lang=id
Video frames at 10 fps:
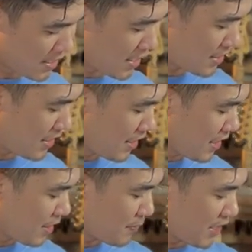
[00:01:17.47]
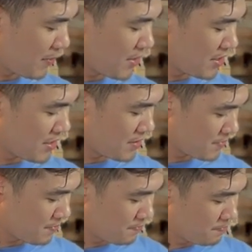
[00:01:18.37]
Nah, dia ini ada preampnya nih.
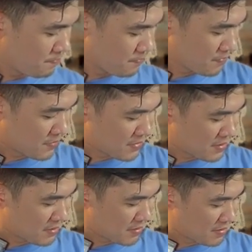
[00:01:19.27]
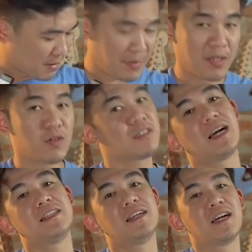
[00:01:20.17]
Tapi gue
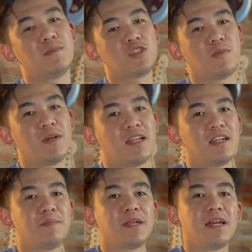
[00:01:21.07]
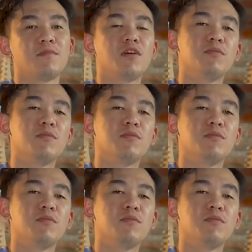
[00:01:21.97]
sengaja nggak mau cobain yang ada preamp.